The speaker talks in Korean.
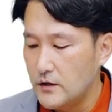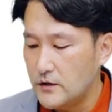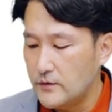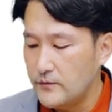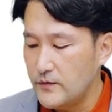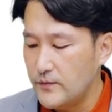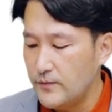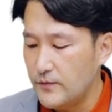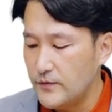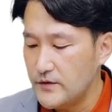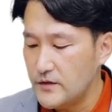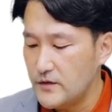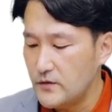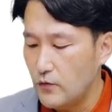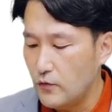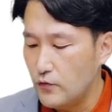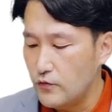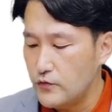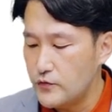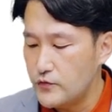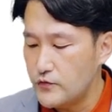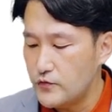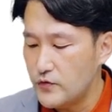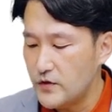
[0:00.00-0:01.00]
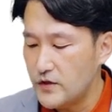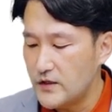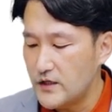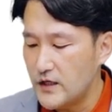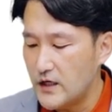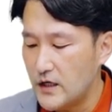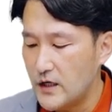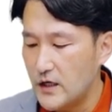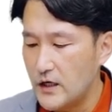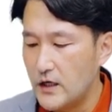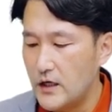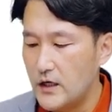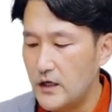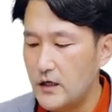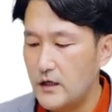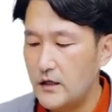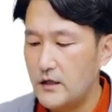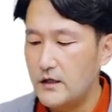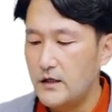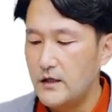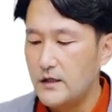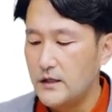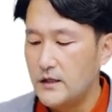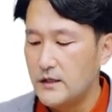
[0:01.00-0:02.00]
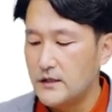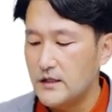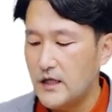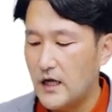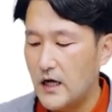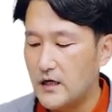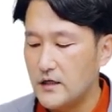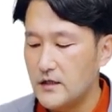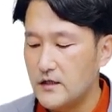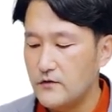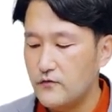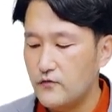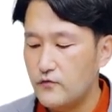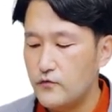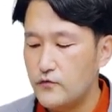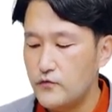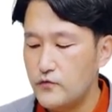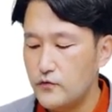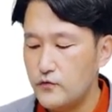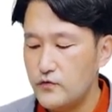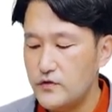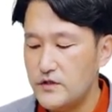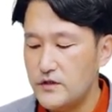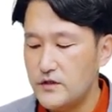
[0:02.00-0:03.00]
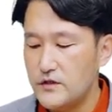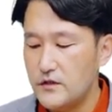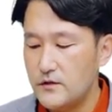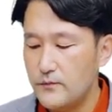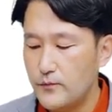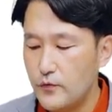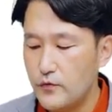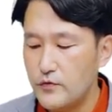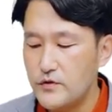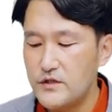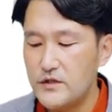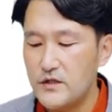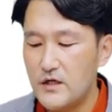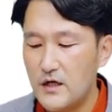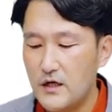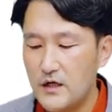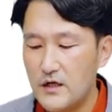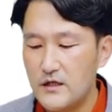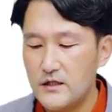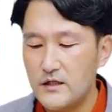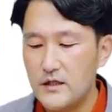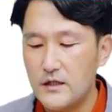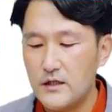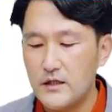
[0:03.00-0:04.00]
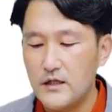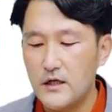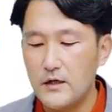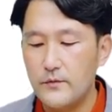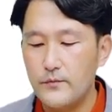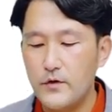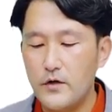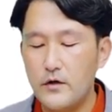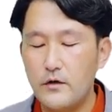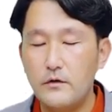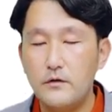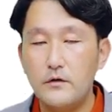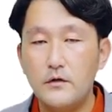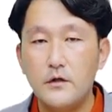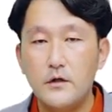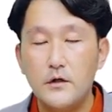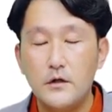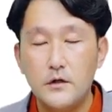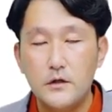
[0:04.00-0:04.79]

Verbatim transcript: 그럼 이번에는 오른쪽에다가 단기 순손실을 표시하게 된다면